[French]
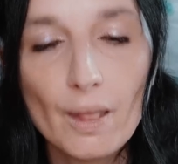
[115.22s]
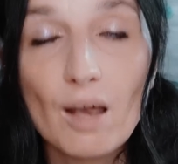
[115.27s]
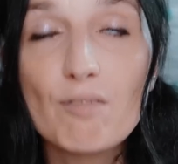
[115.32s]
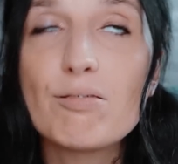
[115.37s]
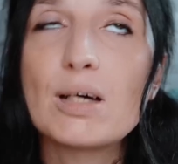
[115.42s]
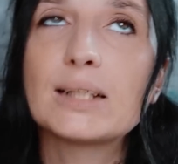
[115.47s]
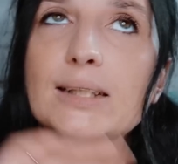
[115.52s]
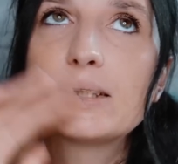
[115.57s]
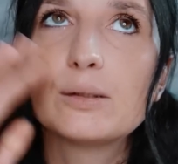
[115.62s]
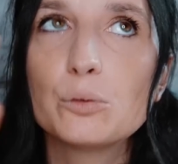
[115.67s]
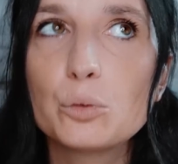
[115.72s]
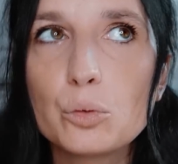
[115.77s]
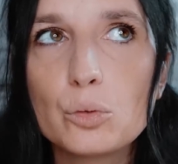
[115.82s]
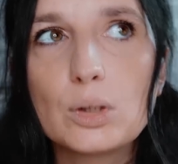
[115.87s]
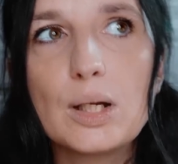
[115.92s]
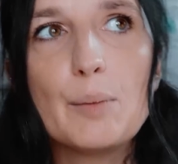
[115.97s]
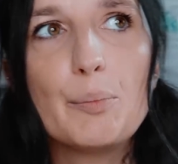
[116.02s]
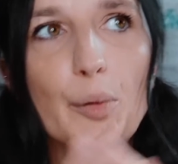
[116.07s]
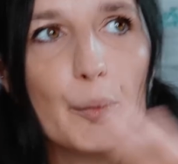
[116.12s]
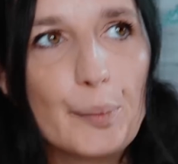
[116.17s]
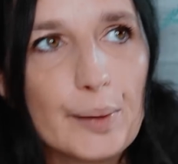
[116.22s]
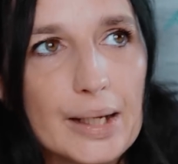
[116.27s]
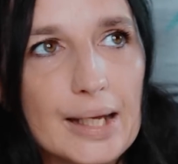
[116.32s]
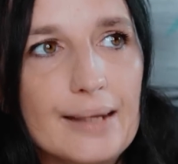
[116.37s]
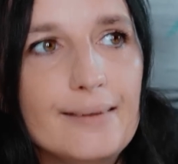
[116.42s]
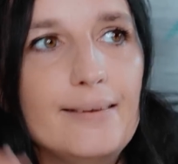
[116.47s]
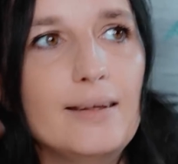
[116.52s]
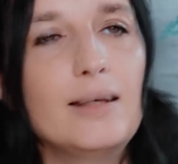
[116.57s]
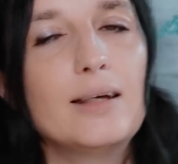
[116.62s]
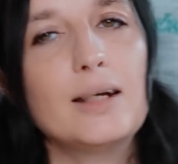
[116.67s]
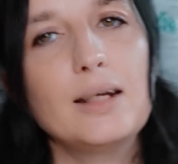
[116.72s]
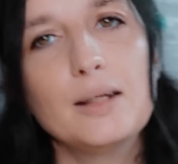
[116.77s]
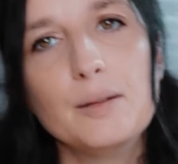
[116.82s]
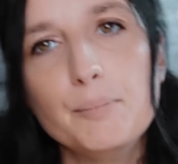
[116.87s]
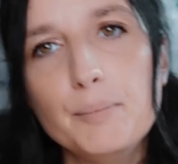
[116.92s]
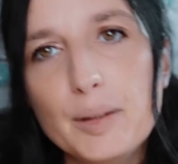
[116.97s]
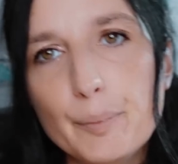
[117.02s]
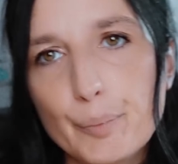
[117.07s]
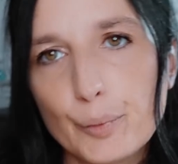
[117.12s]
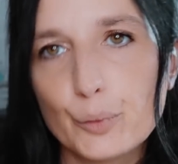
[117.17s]
Enfin, si on compte les propriétaires, les
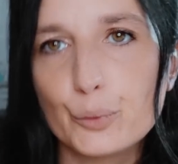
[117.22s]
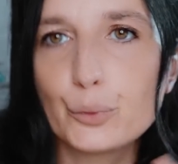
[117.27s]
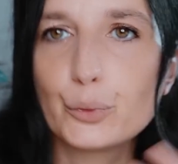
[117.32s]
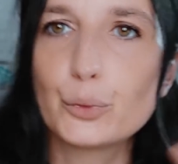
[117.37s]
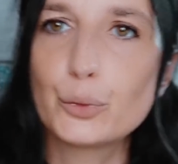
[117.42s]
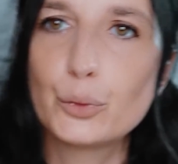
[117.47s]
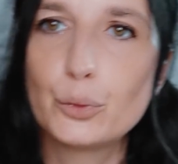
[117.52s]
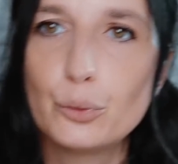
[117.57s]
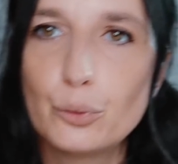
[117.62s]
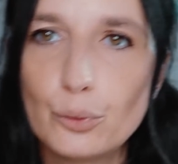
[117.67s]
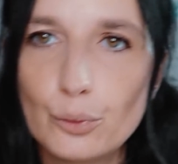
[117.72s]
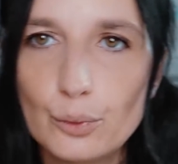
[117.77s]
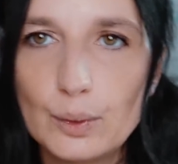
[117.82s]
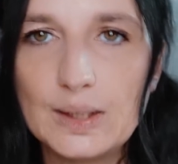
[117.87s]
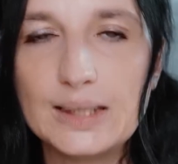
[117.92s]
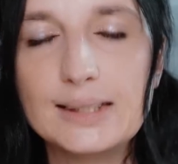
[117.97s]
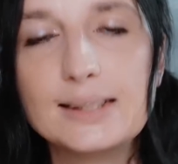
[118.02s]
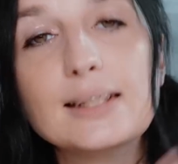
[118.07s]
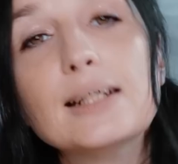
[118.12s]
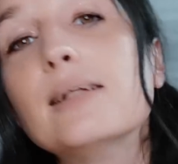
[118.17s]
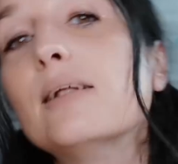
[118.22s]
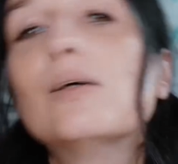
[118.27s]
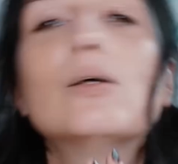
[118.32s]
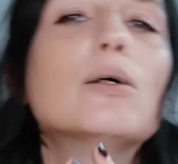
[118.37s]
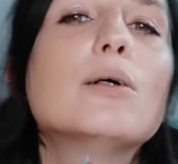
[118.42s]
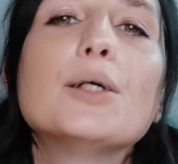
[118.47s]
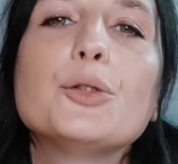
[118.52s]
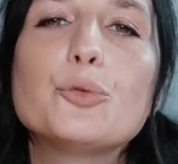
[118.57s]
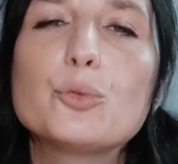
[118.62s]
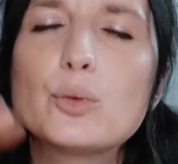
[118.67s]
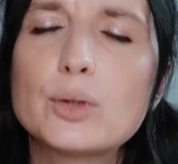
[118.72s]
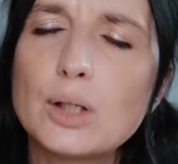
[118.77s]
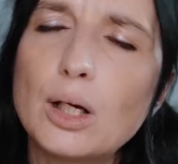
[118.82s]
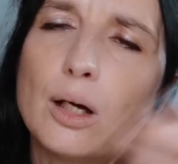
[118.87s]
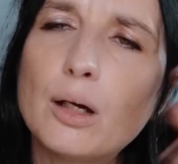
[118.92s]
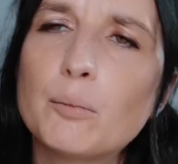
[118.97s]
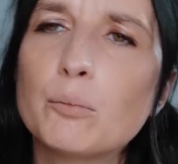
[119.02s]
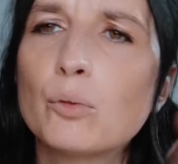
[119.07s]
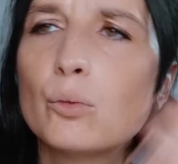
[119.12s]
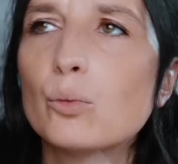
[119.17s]
demi-pensions, les aidants et tout
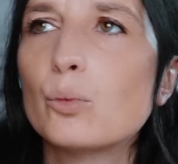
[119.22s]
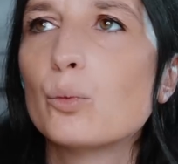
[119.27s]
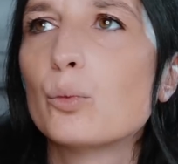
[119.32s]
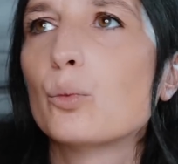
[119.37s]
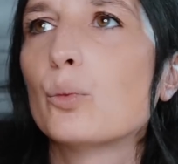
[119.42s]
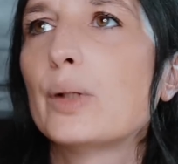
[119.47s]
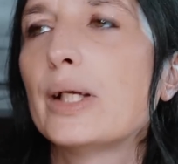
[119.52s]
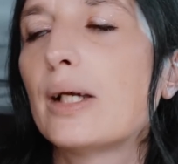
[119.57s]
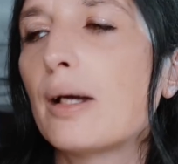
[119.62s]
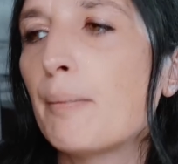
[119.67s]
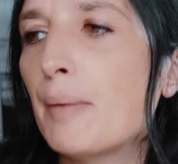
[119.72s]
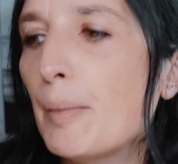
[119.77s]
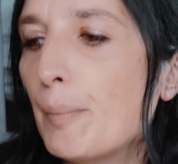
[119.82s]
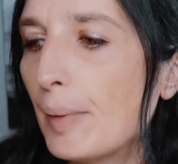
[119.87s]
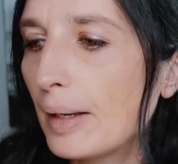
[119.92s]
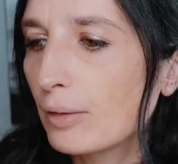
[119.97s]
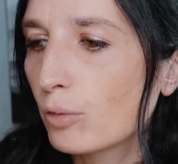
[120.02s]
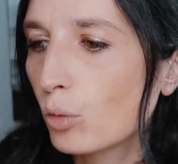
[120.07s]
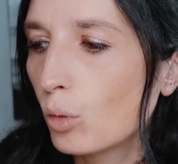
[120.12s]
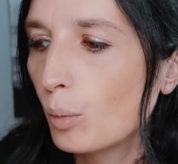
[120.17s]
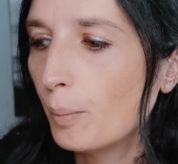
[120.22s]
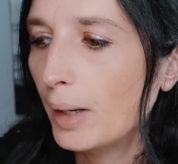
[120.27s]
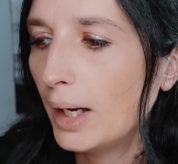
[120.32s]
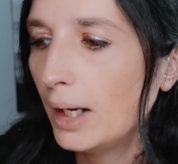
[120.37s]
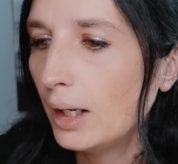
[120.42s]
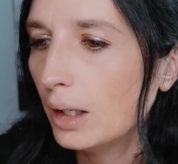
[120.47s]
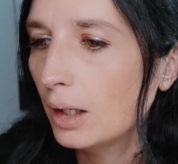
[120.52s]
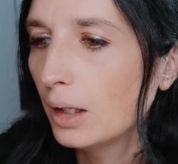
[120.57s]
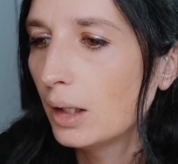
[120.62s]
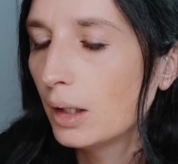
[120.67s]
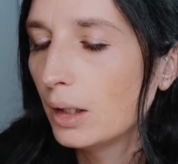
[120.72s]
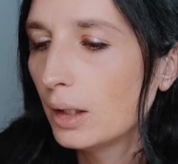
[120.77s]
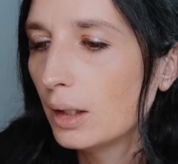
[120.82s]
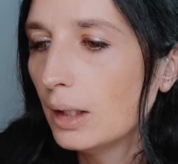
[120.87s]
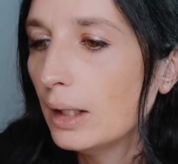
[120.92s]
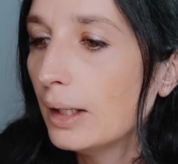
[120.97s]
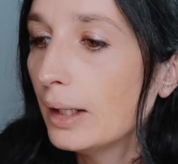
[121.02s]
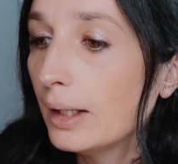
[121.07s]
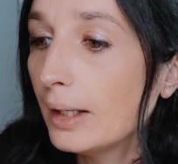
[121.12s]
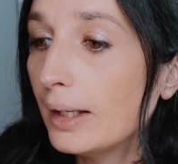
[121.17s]
ça, bon, on est quand même pas trop mal.
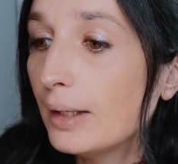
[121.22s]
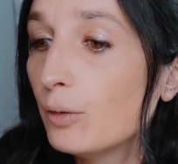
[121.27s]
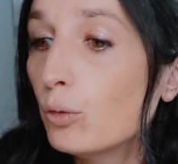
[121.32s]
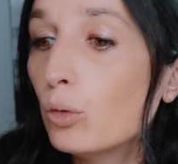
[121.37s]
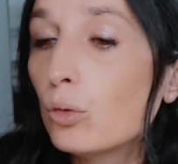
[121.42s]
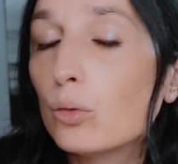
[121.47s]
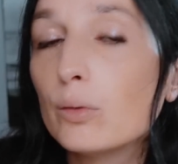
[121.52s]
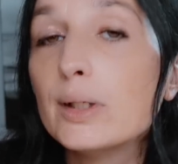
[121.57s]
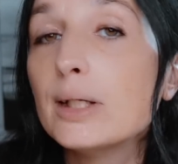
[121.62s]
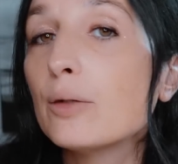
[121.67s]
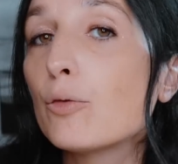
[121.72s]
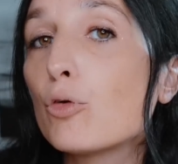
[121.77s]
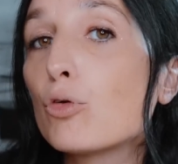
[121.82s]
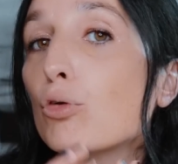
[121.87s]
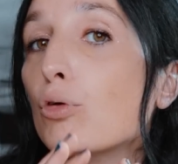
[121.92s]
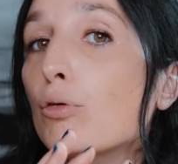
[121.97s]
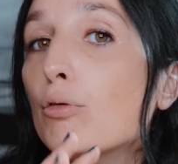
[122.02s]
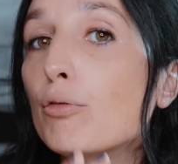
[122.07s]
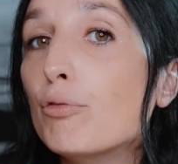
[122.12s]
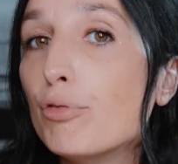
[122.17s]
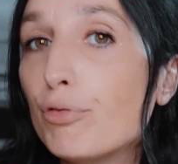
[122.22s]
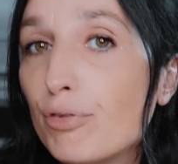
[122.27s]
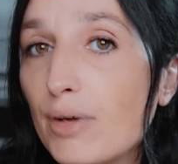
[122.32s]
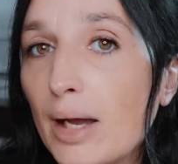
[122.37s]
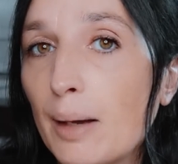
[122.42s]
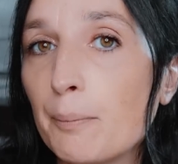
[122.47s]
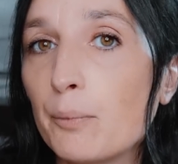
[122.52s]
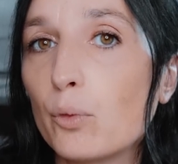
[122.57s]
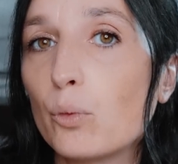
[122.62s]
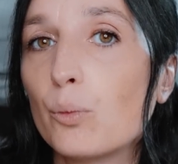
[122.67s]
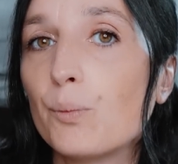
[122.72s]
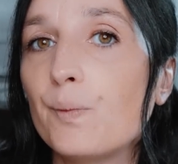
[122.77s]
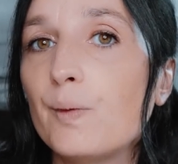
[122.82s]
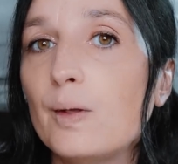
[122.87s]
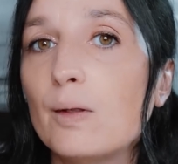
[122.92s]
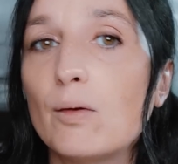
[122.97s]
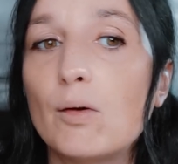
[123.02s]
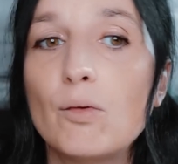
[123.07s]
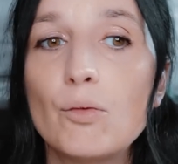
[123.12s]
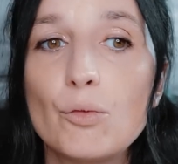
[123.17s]
Et donc on est dans une ferme. On est
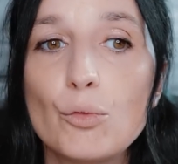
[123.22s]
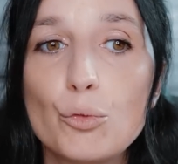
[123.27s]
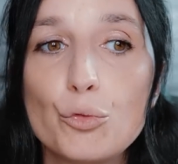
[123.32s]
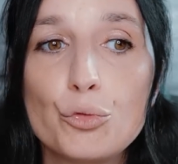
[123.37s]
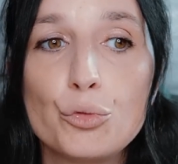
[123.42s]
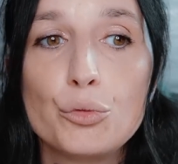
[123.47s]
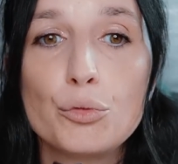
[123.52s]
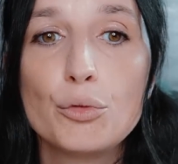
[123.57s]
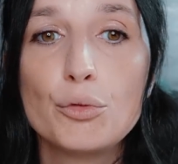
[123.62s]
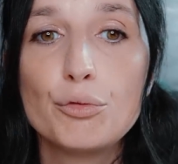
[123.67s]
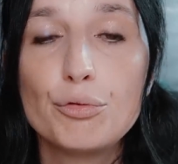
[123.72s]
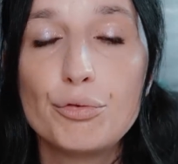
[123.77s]
dans une